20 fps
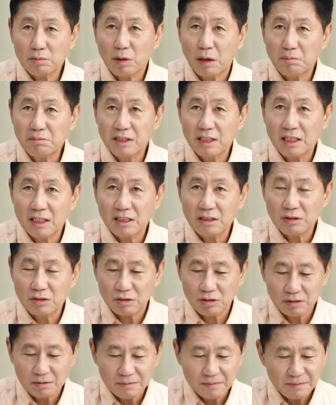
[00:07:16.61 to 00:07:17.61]
범죄
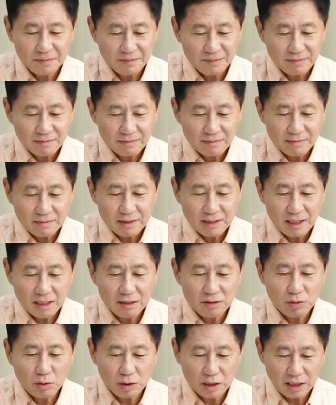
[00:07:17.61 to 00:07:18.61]
행위죠.
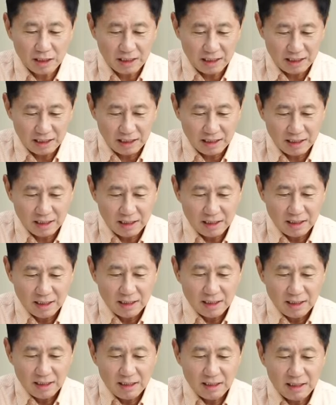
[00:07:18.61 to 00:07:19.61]
하는 조작 행위.
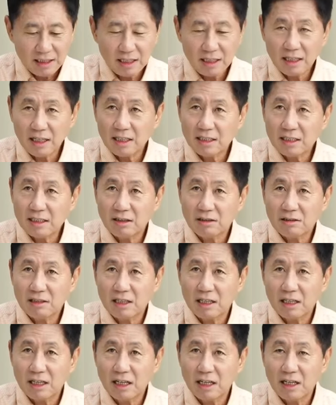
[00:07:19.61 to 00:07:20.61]
이 세 가지
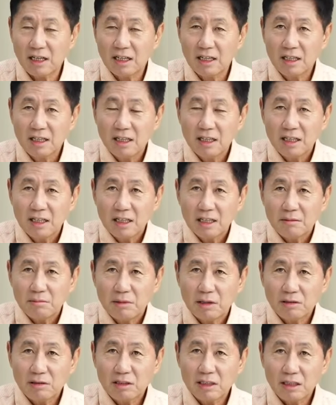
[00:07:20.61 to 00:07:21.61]
형태가
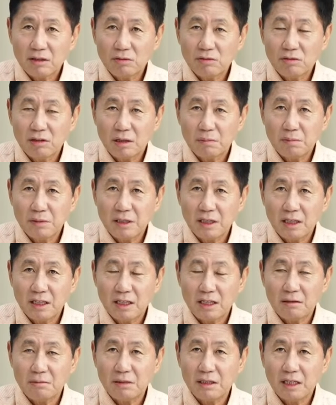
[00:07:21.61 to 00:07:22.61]
명태균과
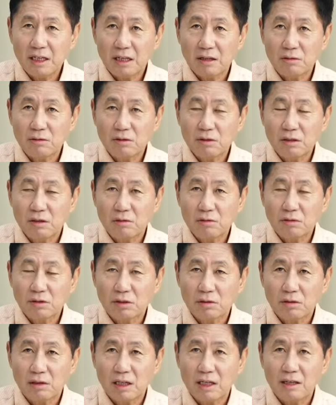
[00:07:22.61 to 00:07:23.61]
PNR
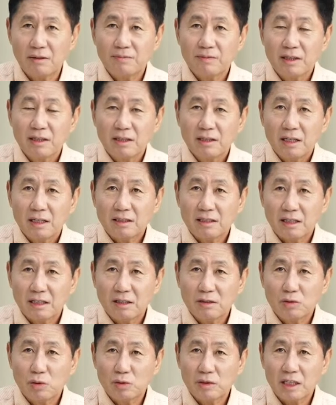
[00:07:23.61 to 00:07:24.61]
미래한국연구소가
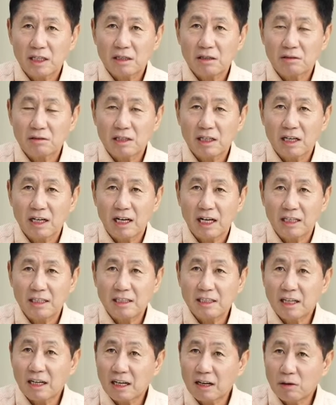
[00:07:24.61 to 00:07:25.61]
했다는 조작 형태가
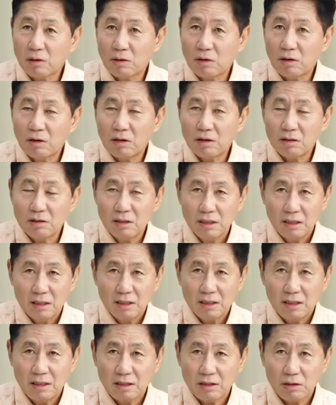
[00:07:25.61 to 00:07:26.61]
아니냐라고
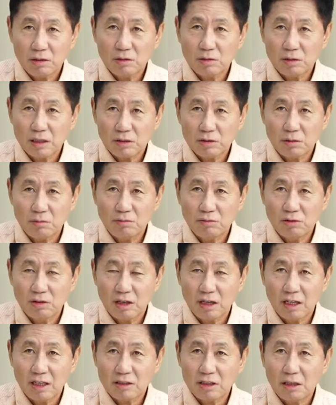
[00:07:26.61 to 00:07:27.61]
어, 여론조사
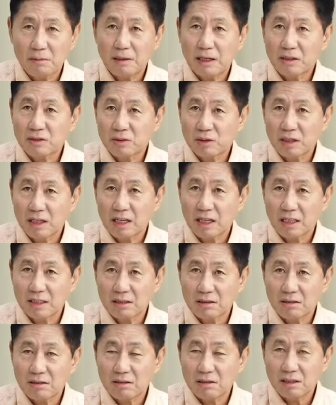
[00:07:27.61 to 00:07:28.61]
전문가가 저희 방송에
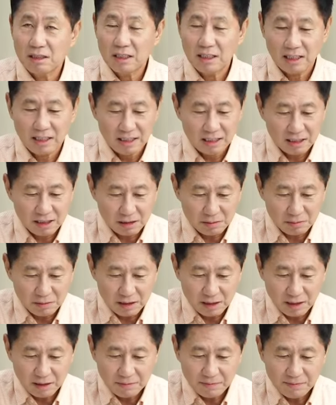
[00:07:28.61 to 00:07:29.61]
나와서
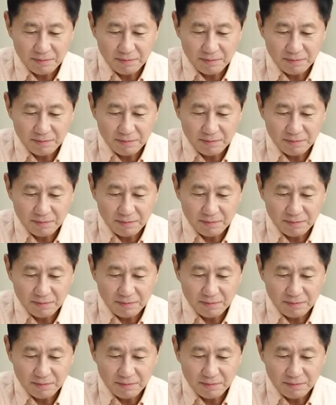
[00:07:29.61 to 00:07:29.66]
이야기했습니다.